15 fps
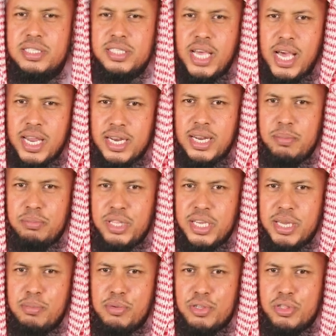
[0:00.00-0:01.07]
জাহান্নাম
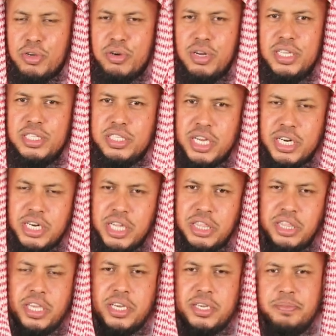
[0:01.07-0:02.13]
থেকে মুক্ত করে জান্নাত
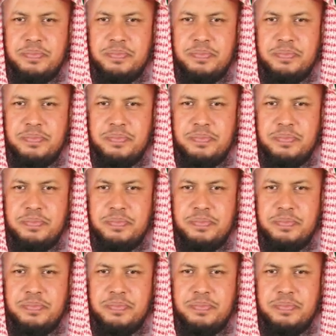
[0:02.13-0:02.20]
দিক